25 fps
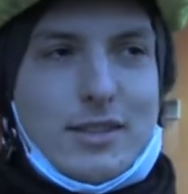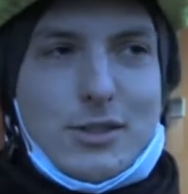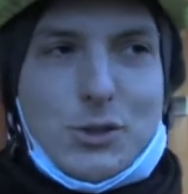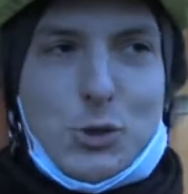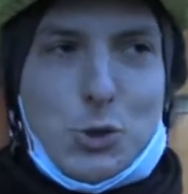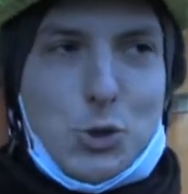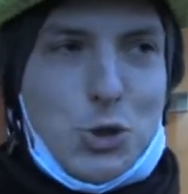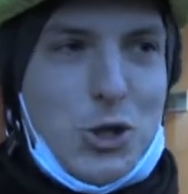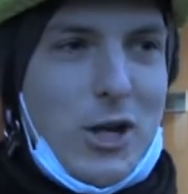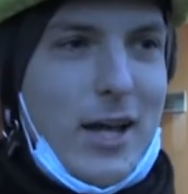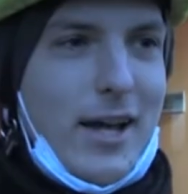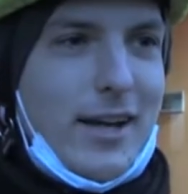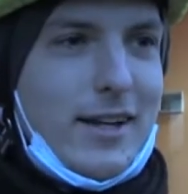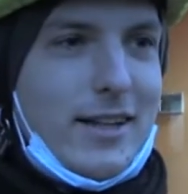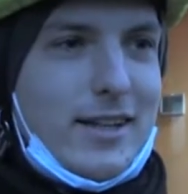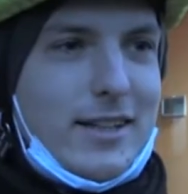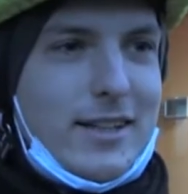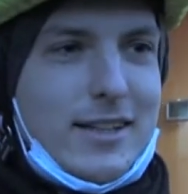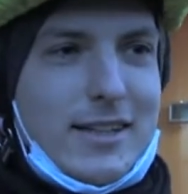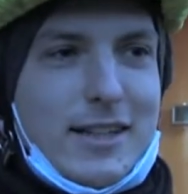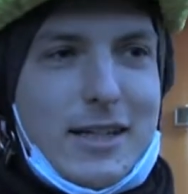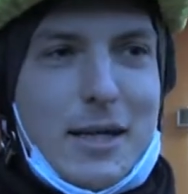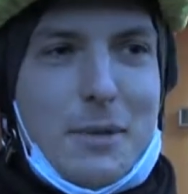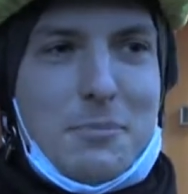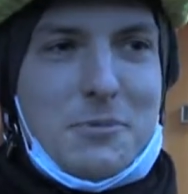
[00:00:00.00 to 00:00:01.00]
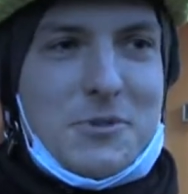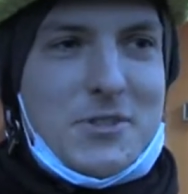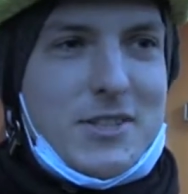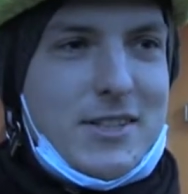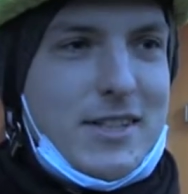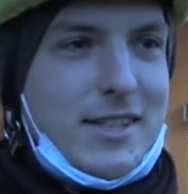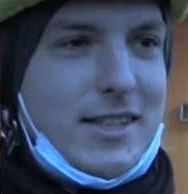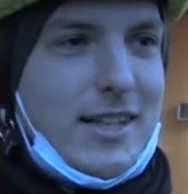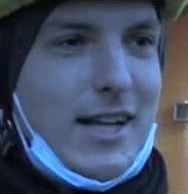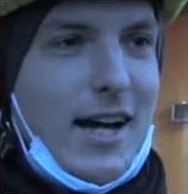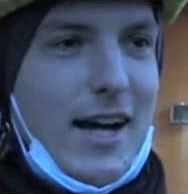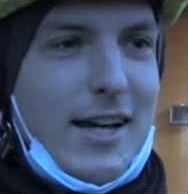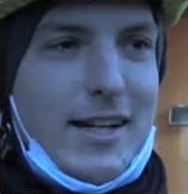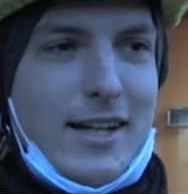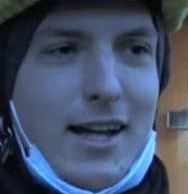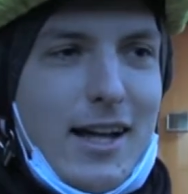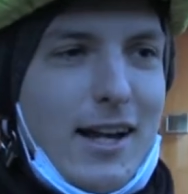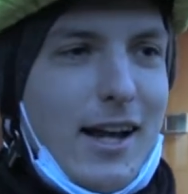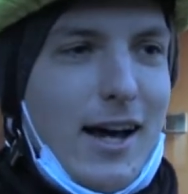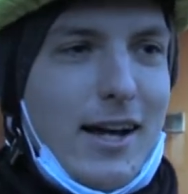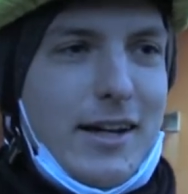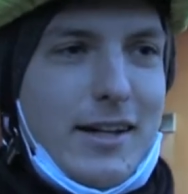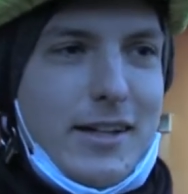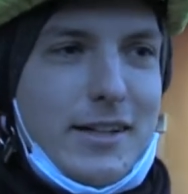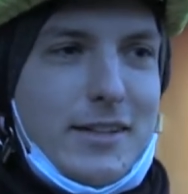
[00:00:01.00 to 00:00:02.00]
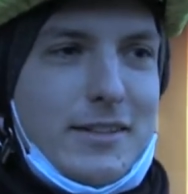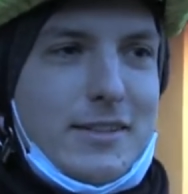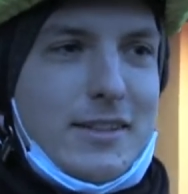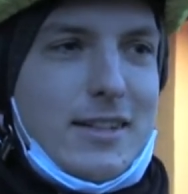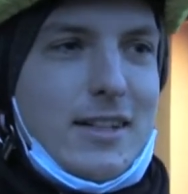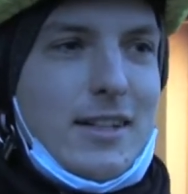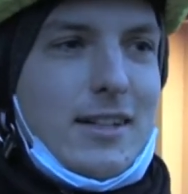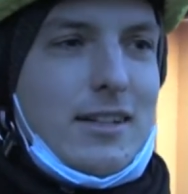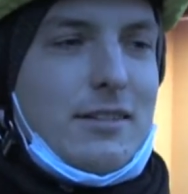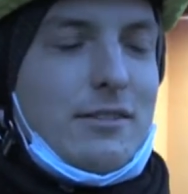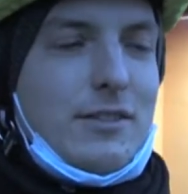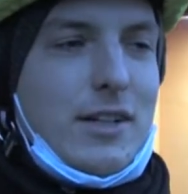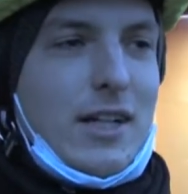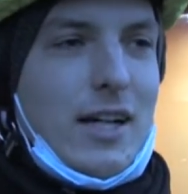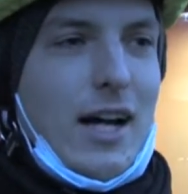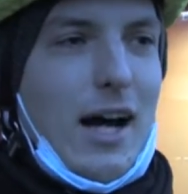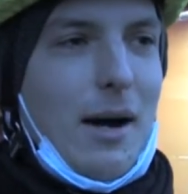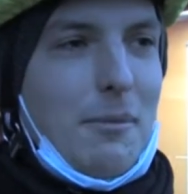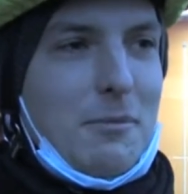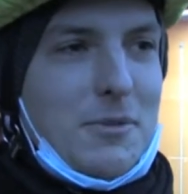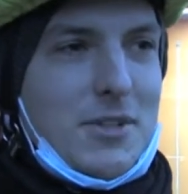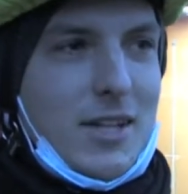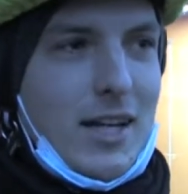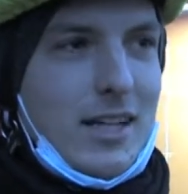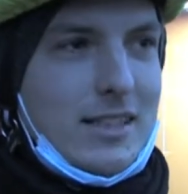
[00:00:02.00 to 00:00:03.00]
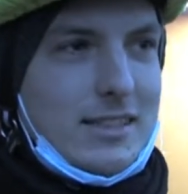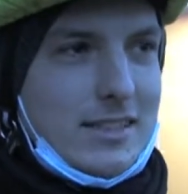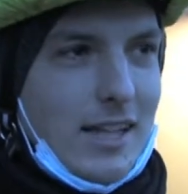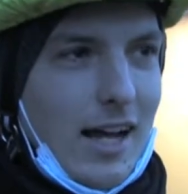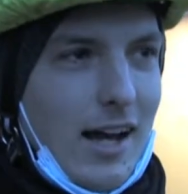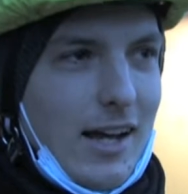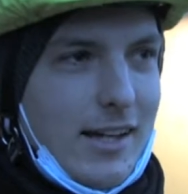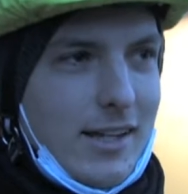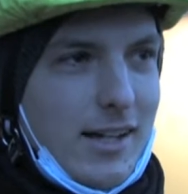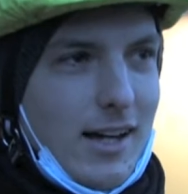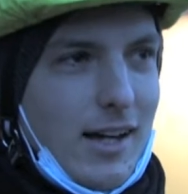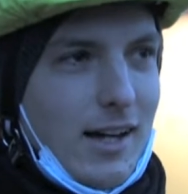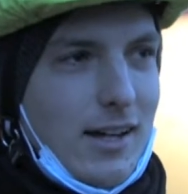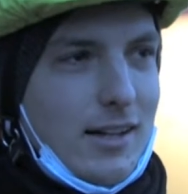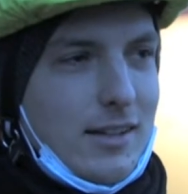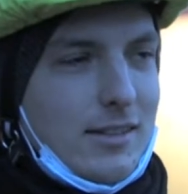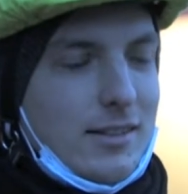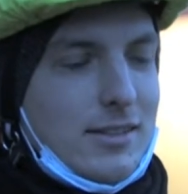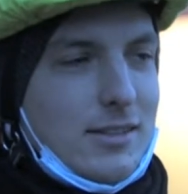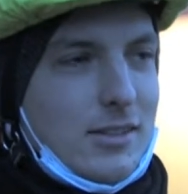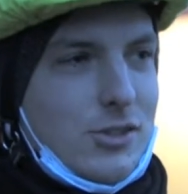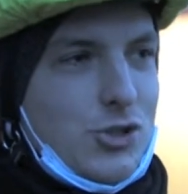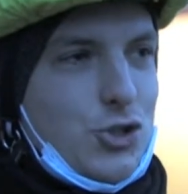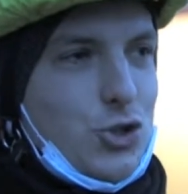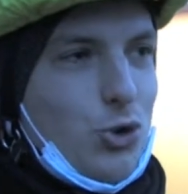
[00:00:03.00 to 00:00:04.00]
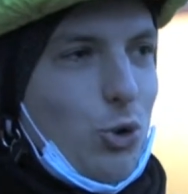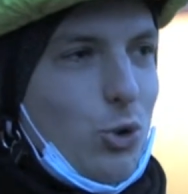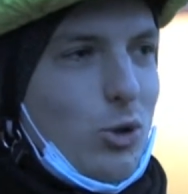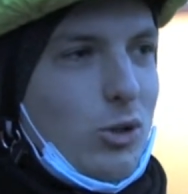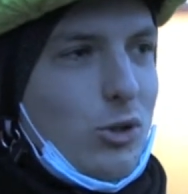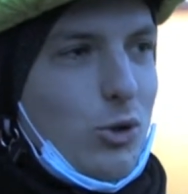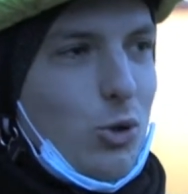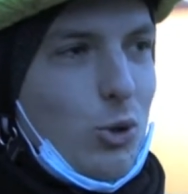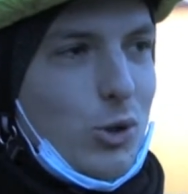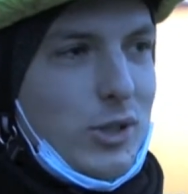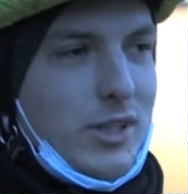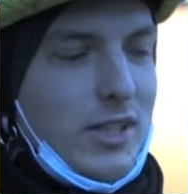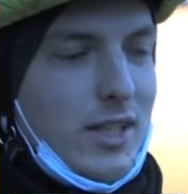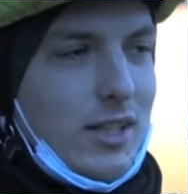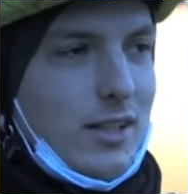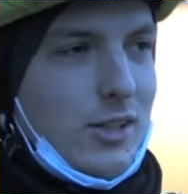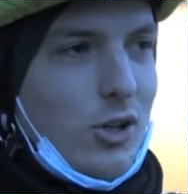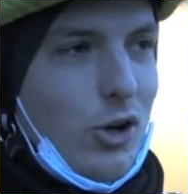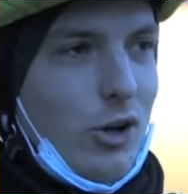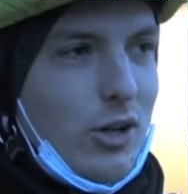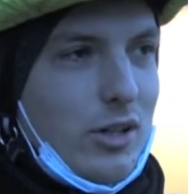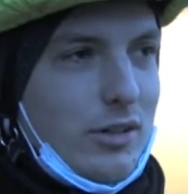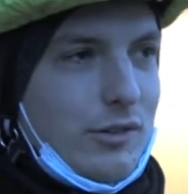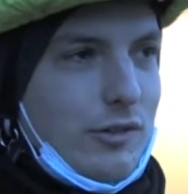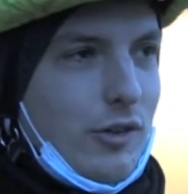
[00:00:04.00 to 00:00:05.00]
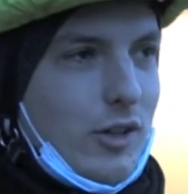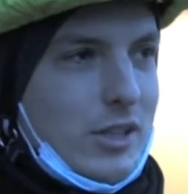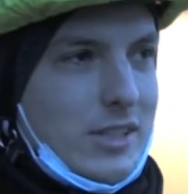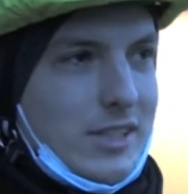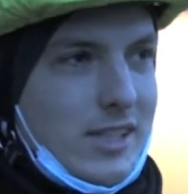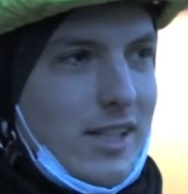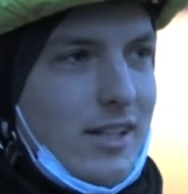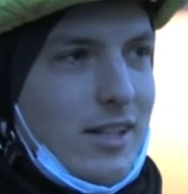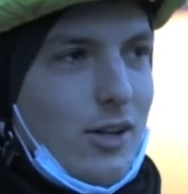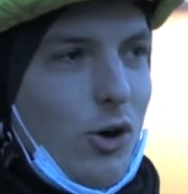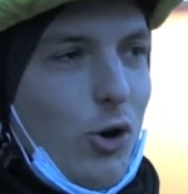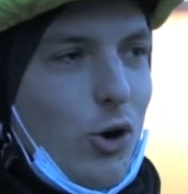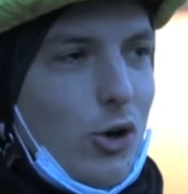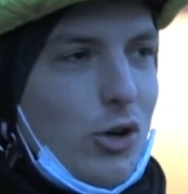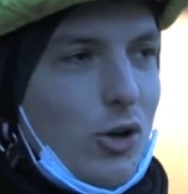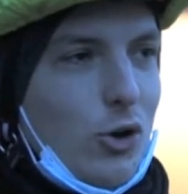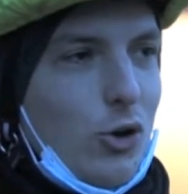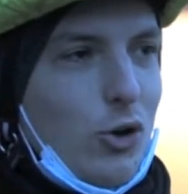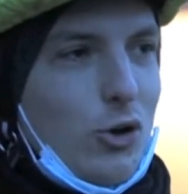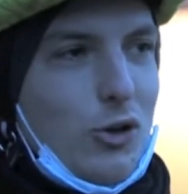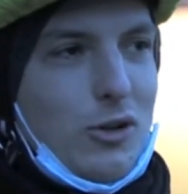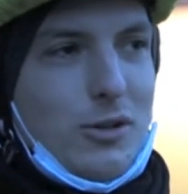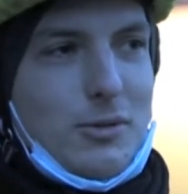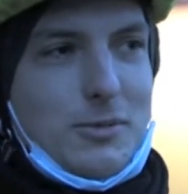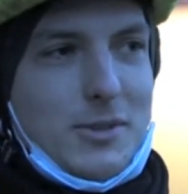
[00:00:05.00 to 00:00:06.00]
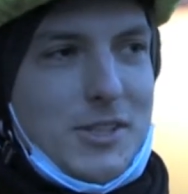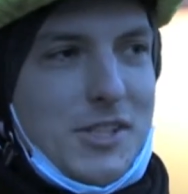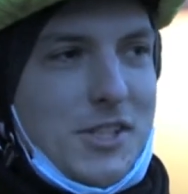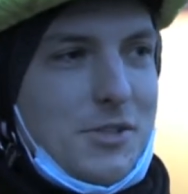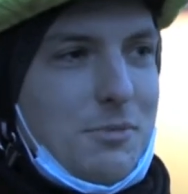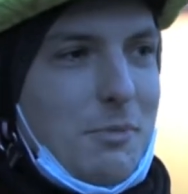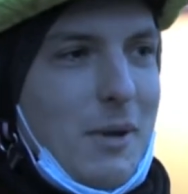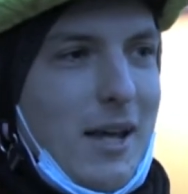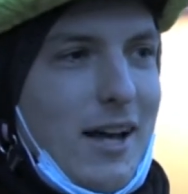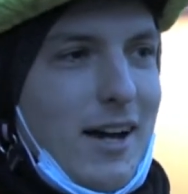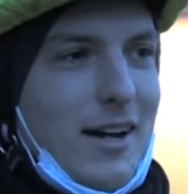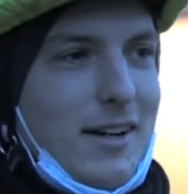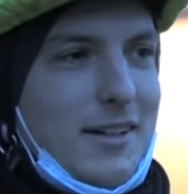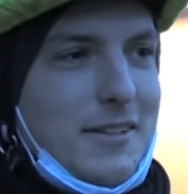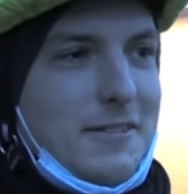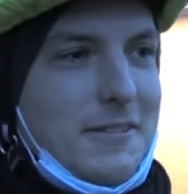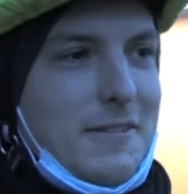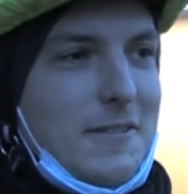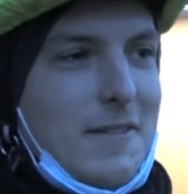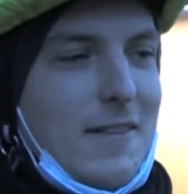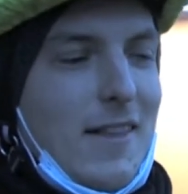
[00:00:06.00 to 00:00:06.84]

Zuschläge gibt es keinerlei. Wir haben seit drei Jahren einen Stundenlohn hier in Köln von 10 Euro, nicht mehr.